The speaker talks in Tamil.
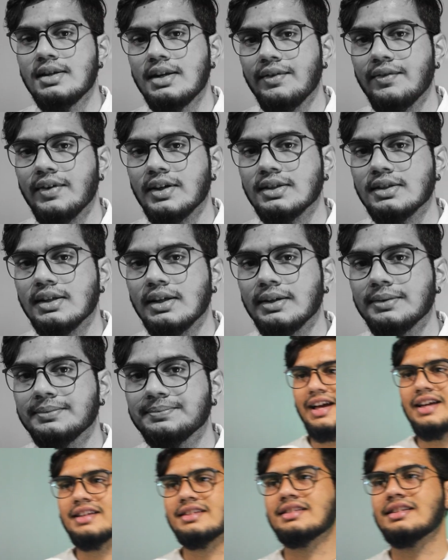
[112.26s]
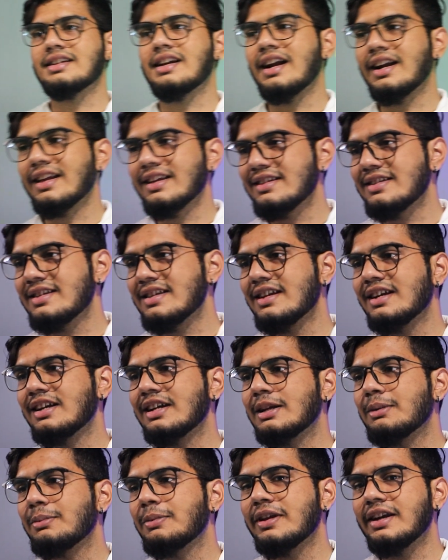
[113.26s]
சின்ன வயசில் கிளாஸ் கடைசி
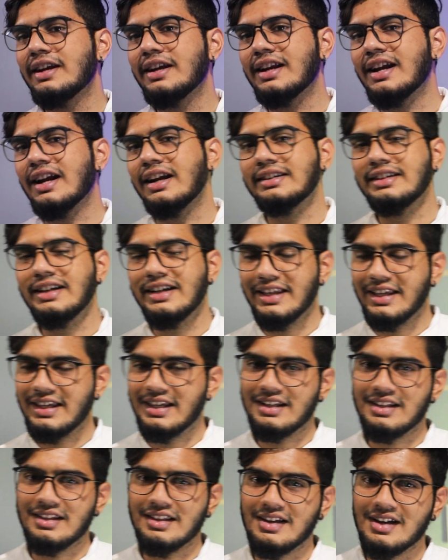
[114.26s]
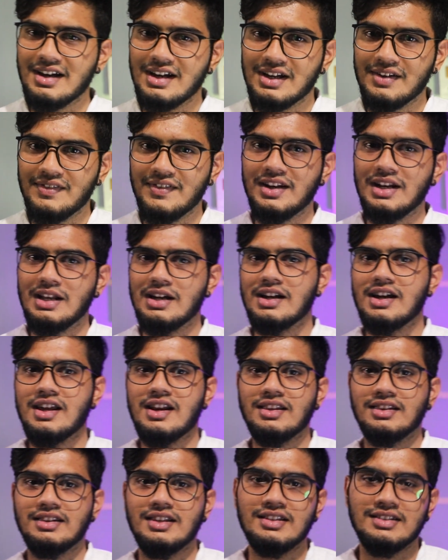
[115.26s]
ரெண்டு பீரியட் கட்டடிக்கிறதுக்காகவே நான்
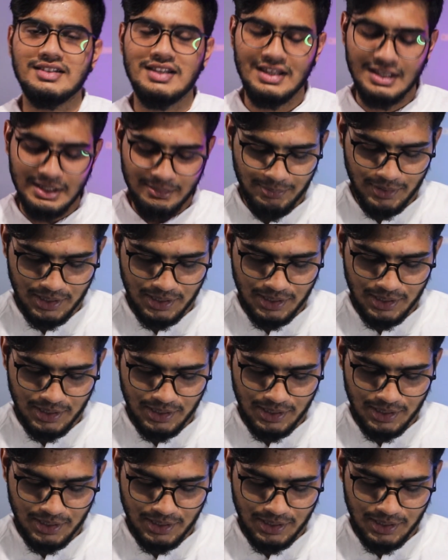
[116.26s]
கராத்தா சேர்ந்த